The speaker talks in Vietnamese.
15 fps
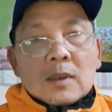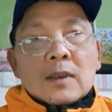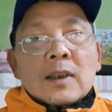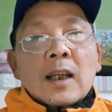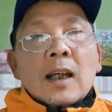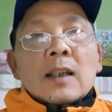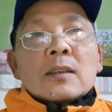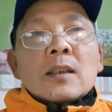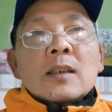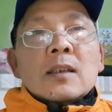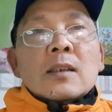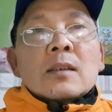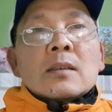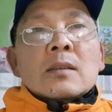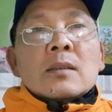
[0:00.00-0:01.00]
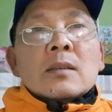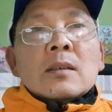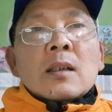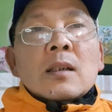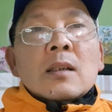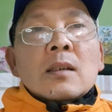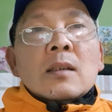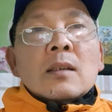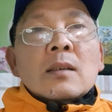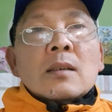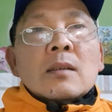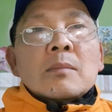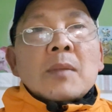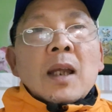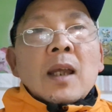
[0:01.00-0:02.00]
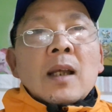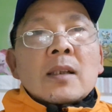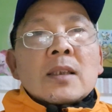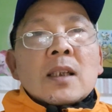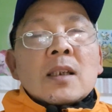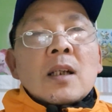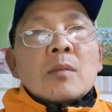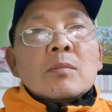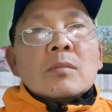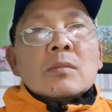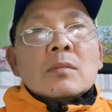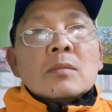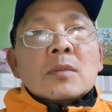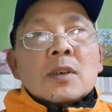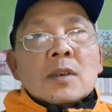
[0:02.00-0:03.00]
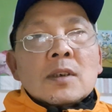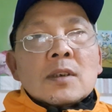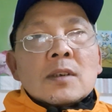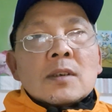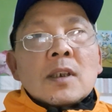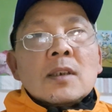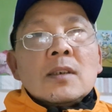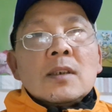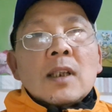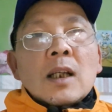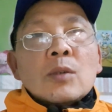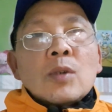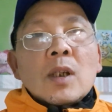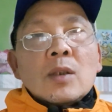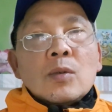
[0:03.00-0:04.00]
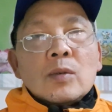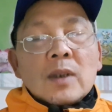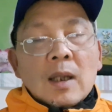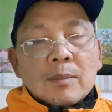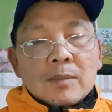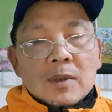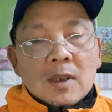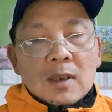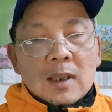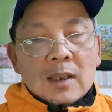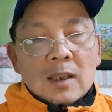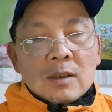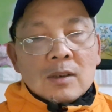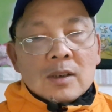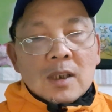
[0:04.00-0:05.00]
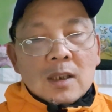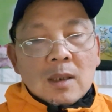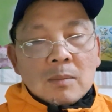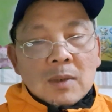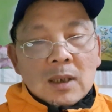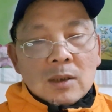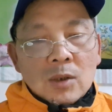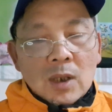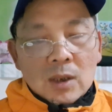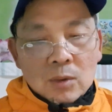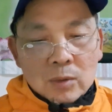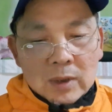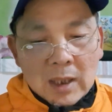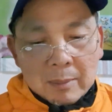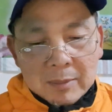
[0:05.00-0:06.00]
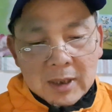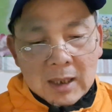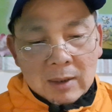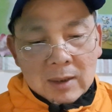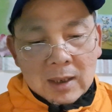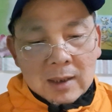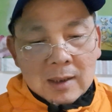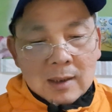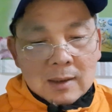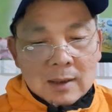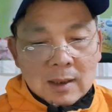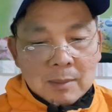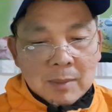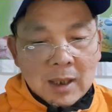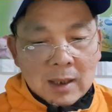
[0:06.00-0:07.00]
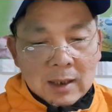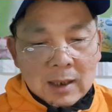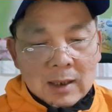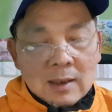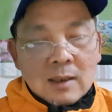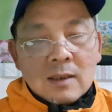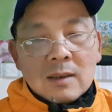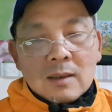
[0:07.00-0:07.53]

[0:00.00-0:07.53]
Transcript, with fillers: và tiền à, mẹ sẽ không được tính vào thuế thu nhập tức là nhà nước sẽ không đánh thuế thu nhập vào cái tiền mẹ này